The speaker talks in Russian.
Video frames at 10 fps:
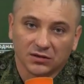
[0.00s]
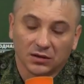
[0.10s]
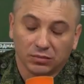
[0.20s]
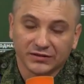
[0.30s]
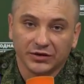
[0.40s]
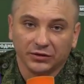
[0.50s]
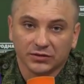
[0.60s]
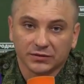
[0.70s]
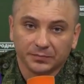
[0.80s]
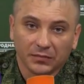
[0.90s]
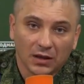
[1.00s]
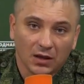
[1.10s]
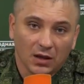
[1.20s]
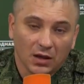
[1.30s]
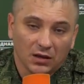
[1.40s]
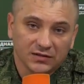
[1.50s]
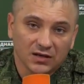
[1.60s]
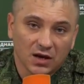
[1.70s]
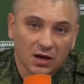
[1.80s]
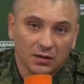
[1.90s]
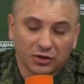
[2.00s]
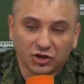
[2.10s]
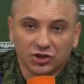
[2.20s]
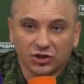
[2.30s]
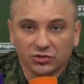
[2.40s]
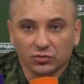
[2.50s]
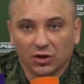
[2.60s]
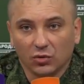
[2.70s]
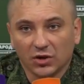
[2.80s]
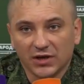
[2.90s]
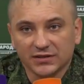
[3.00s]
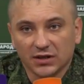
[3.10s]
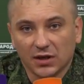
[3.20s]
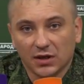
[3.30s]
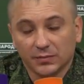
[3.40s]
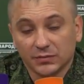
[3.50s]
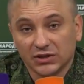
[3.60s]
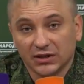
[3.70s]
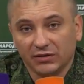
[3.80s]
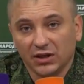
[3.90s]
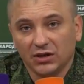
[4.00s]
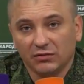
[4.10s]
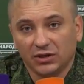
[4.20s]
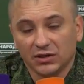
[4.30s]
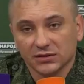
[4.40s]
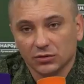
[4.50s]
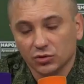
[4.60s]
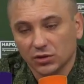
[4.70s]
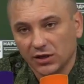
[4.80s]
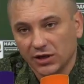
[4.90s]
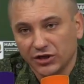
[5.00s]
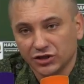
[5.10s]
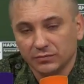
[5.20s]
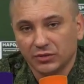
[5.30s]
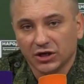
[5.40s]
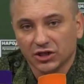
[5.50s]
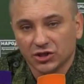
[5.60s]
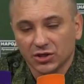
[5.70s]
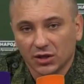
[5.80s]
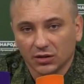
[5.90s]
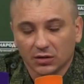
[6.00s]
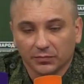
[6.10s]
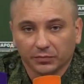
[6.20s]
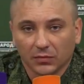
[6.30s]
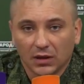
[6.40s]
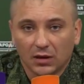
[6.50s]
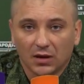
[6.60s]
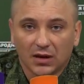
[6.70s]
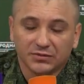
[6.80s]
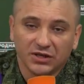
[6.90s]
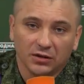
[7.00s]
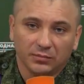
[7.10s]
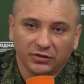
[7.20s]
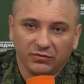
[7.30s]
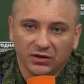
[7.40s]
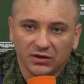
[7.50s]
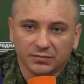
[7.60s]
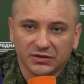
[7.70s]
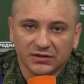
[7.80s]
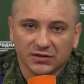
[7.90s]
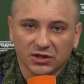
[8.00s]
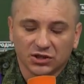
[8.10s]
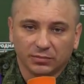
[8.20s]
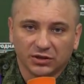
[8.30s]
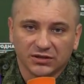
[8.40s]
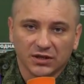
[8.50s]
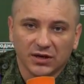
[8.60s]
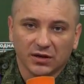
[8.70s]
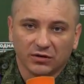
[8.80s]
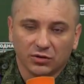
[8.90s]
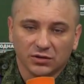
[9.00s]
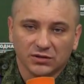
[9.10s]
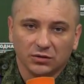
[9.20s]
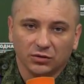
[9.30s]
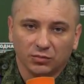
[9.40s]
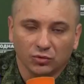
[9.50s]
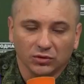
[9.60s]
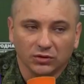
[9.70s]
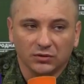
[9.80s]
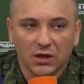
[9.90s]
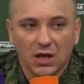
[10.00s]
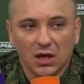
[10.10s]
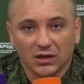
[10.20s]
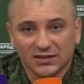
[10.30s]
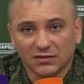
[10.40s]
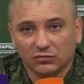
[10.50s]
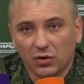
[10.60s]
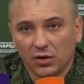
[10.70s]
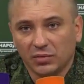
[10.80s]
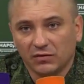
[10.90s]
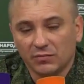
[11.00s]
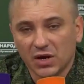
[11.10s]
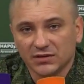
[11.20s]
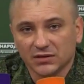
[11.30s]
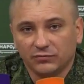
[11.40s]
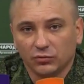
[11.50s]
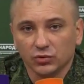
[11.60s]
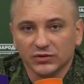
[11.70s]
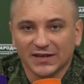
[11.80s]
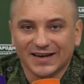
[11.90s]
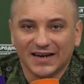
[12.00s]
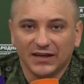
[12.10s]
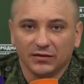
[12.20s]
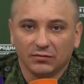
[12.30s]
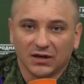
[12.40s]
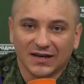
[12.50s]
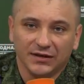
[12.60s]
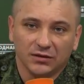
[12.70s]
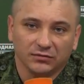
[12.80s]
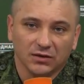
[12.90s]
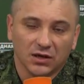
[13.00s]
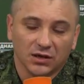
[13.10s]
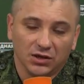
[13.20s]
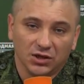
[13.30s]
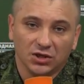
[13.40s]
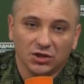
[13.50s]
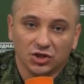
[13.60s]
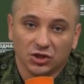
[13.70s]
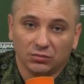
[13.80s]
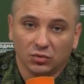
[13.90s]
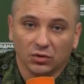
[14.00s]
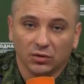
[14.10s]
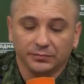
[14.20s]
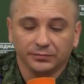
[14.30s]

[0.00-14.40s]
обострилась. За прошедшие сутки украинские силовики 9 раз нарушили режим прекращения огня. Обстрелом подверглись позиции наших подразделений в районе населенных пунктов Лозовое, Первомайск, Фрунзе, Калиново, Калиновка и Желобок.